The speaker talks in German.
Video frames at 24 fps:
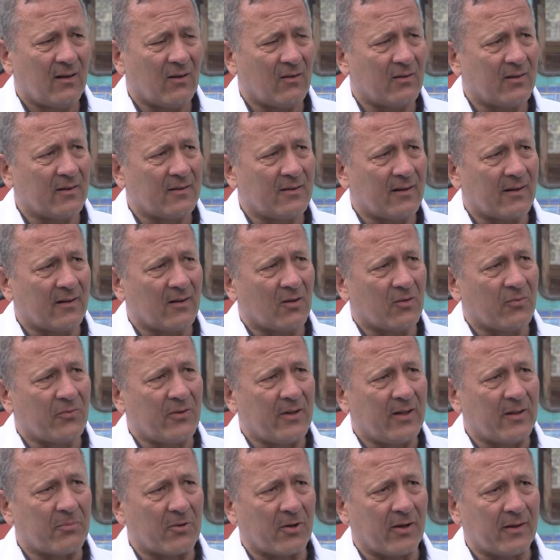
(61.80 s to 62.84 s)
Und ich denke auch
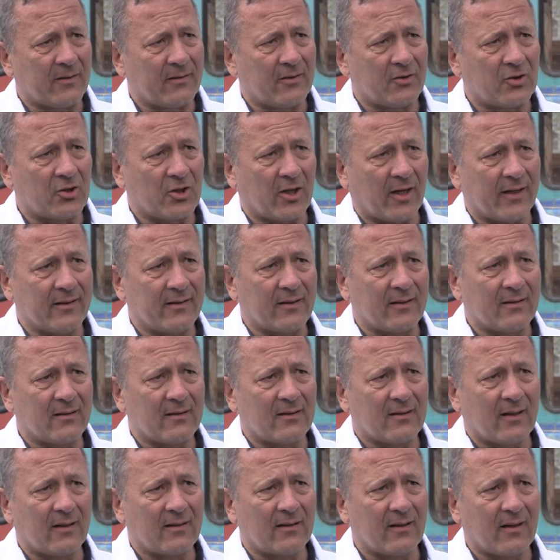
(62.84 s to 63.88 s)
viele Projekte
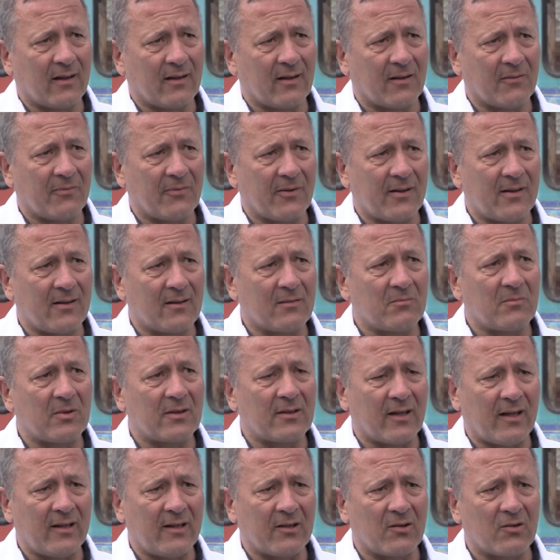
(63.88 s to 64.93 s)
scheitern an einer fehlenden
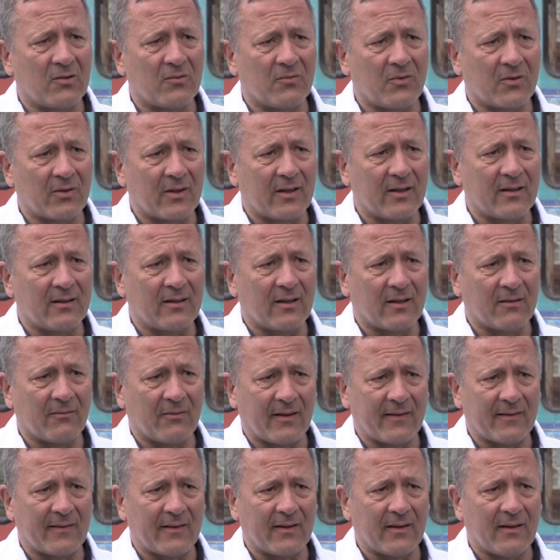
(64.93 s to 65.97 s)
Beteiligung von Kindern,
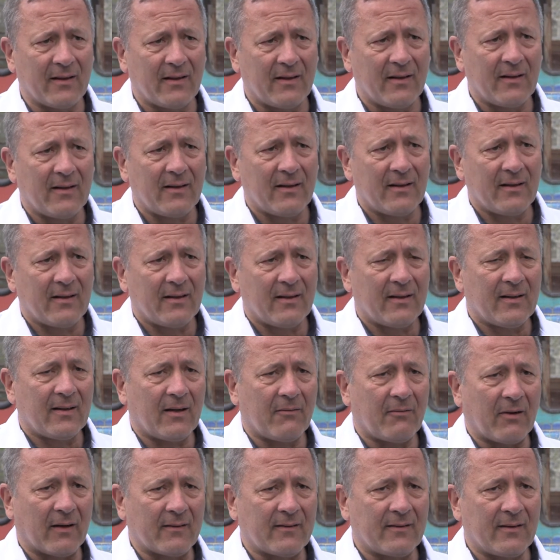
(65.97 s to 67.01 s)
weil sie
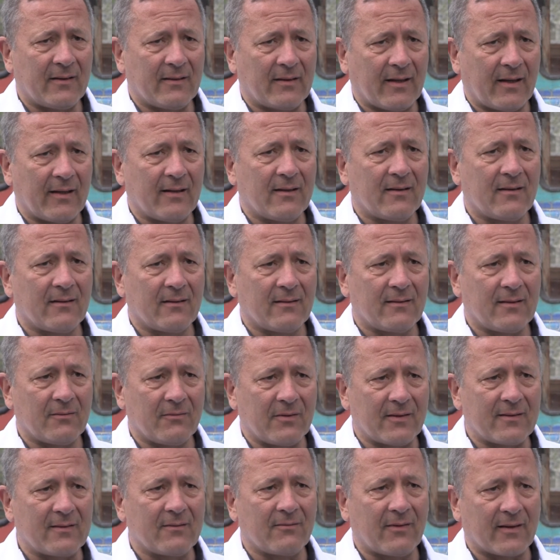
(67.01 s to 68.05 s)
Erwachsene denken, sie
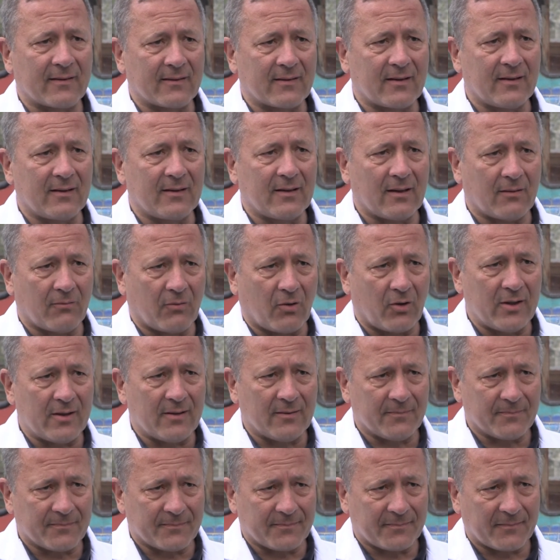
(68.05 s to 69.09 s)
wissen, was Kinder
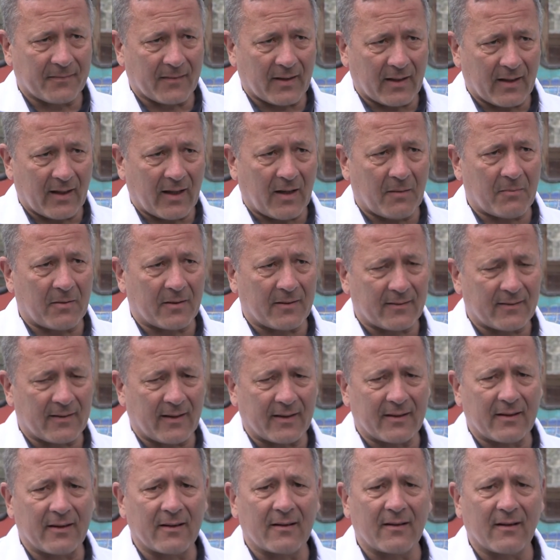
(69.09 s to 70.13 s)
wollen, aber das
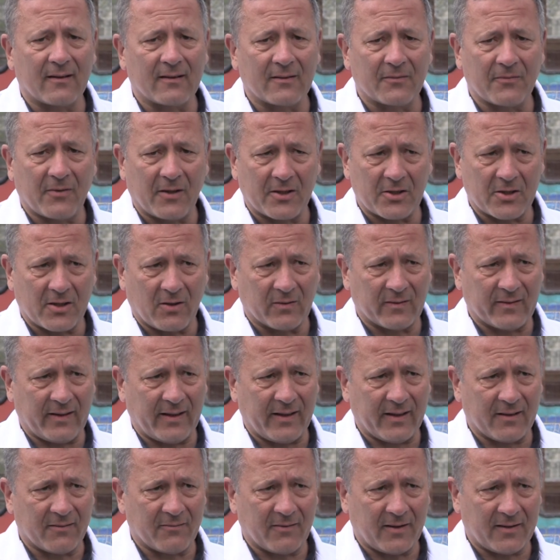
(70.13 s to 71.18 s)
eigentlich ganz falsch
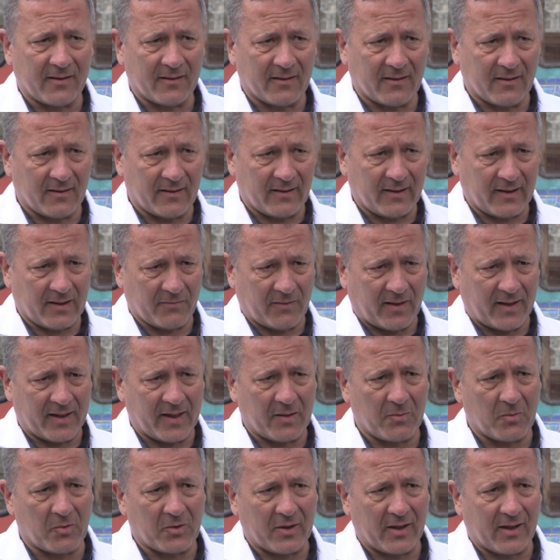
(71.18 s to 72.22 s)
auslegen, weil die kindliche
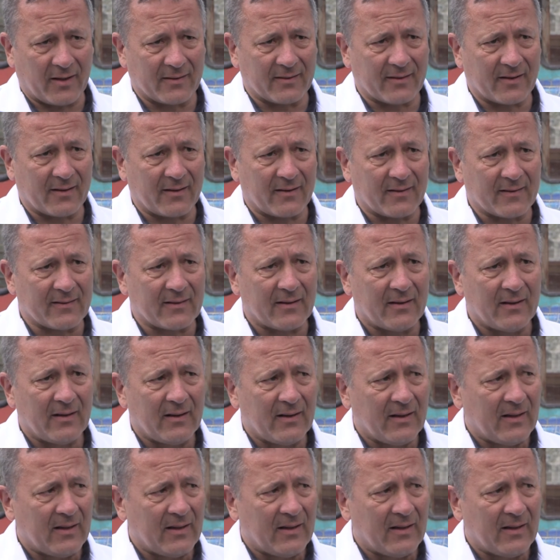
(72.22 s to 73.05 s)
Wahrnehmung eine andere ist.